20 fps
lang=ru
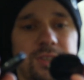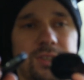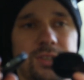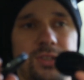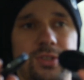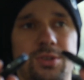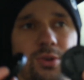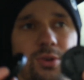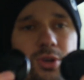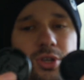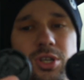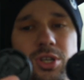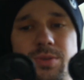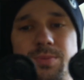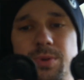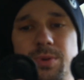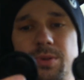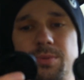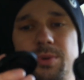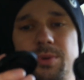46
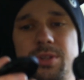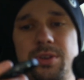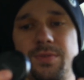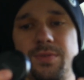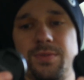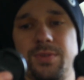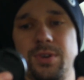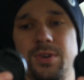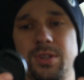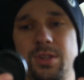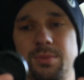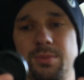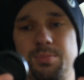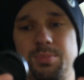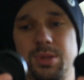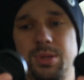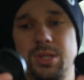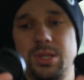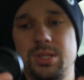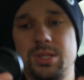миллиметров, это
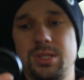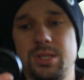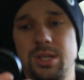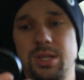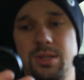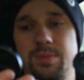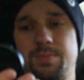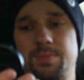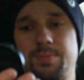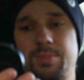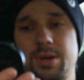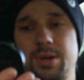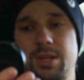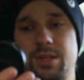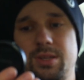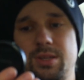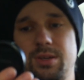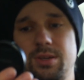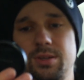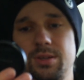
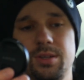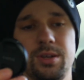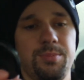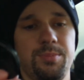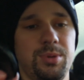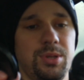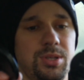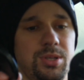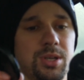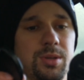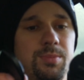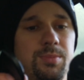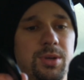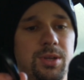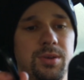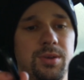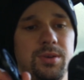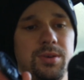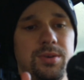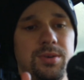55, да,
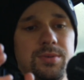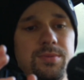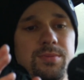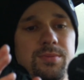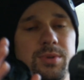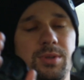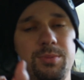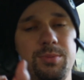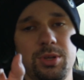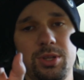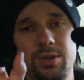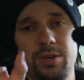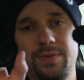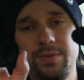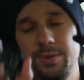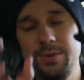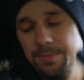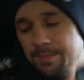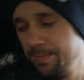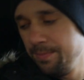55 миллиметров
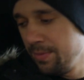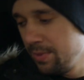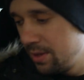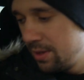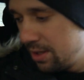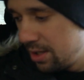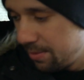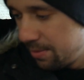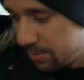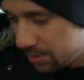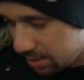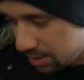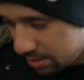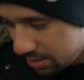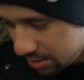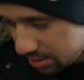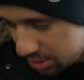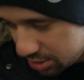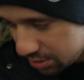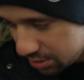диаметр
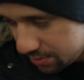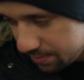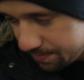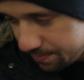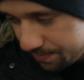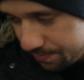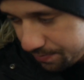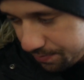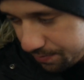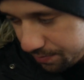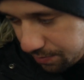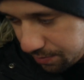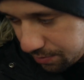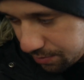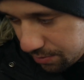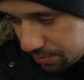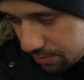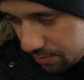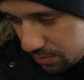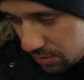крышек.
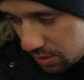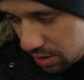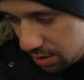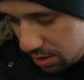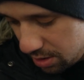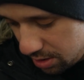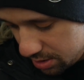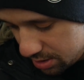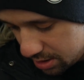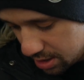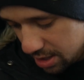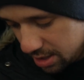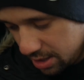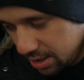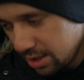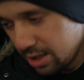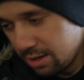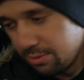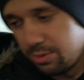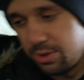И
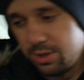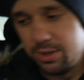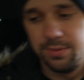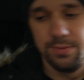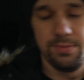старая камера